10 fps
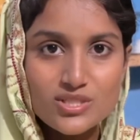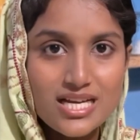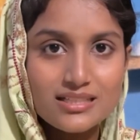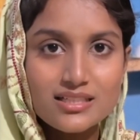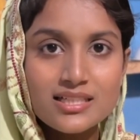
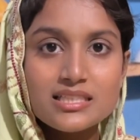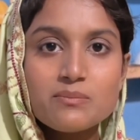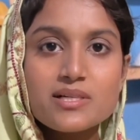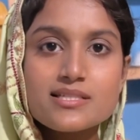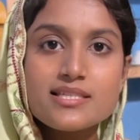ज़्यादा नहीं थी
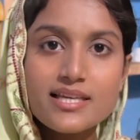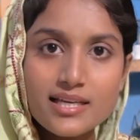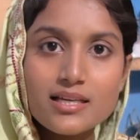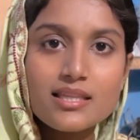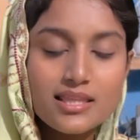बस ये
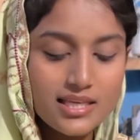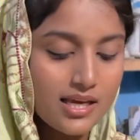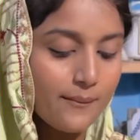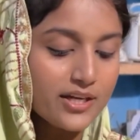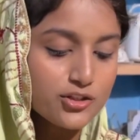इतनी ही
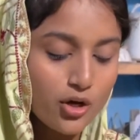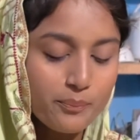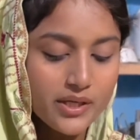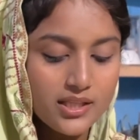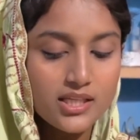हमारी शॉपिंग